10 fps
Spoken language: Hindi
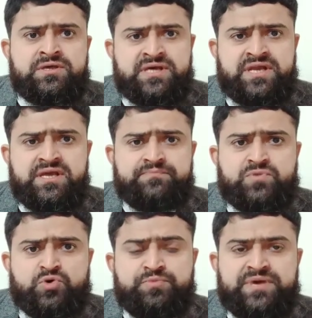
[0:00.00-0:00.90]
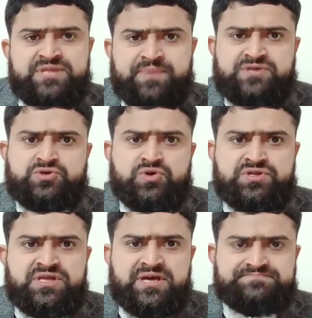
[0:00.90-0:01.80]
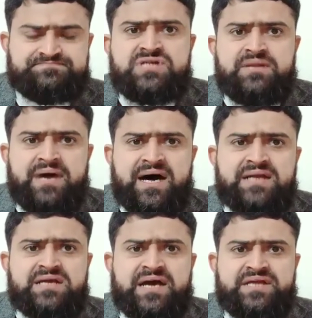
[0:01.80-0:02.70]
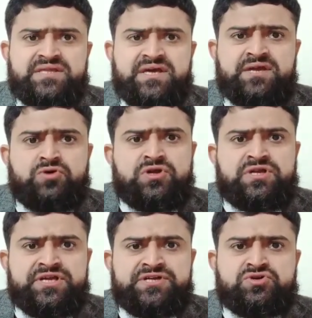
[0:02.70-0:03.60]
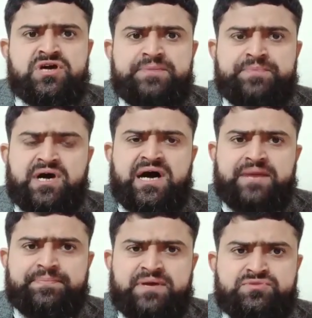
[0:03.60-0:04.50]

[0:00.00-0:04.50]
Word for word: यानी उम्मीद पर जोर दिया मुसलमान कायदीन और लीडरों की पुकार पर